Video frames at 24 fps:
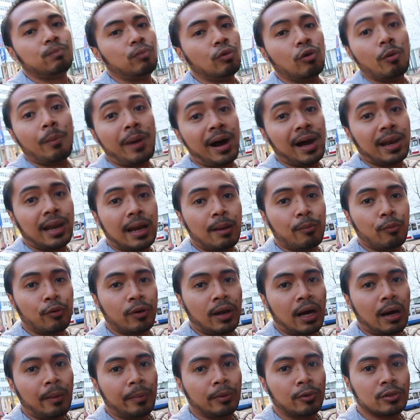Gumala
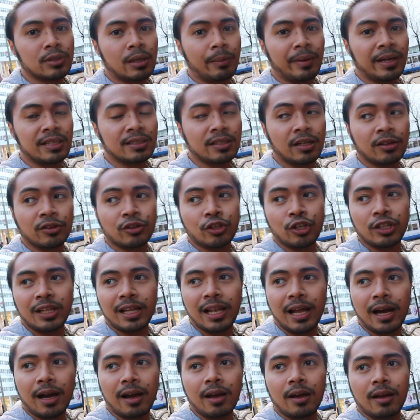muna kami doon sa may center
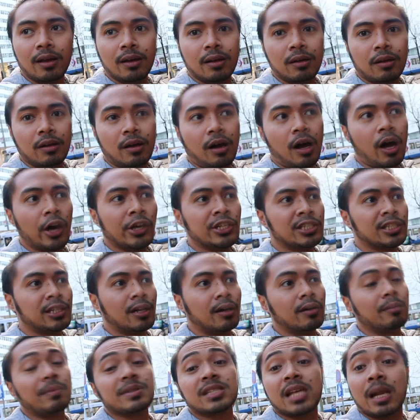nila. Ayos
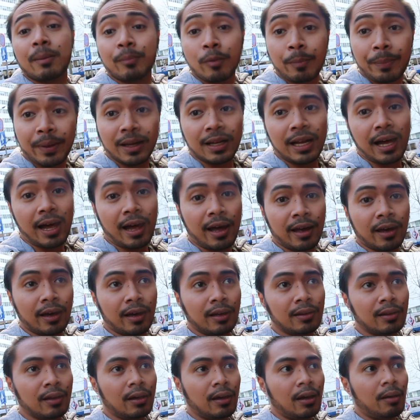lang, masarap yung
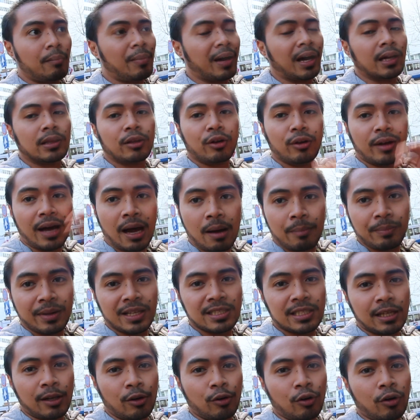pagkain, maganda yung
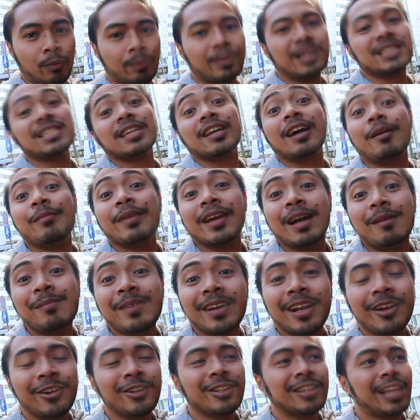ambience sa loob kasi kami-kami
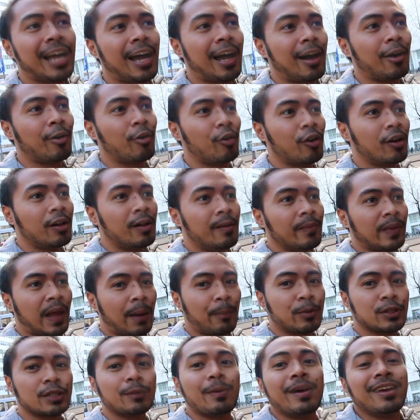lang yung tao.
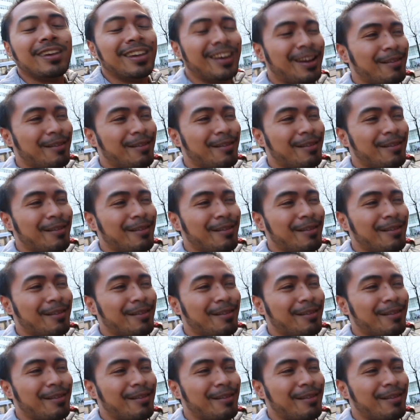Tapos may,